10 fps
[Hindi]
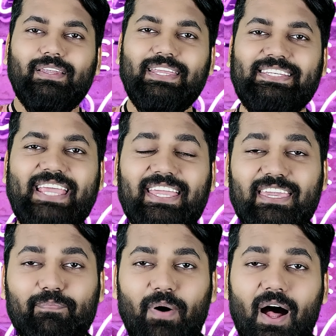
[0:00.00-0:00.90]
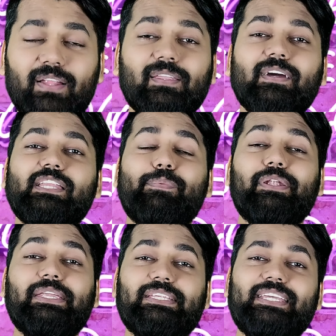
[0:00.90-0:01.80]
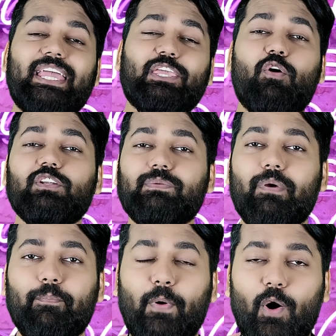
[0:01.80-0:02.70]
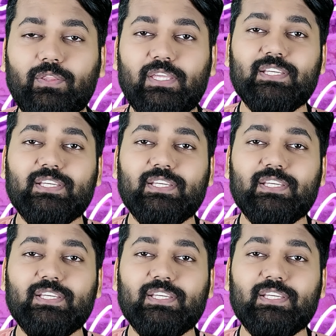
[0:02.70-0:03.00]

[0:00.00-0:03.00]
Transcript: डीजीआई की बात करते हुए डीजीआई के और समय बहुत ही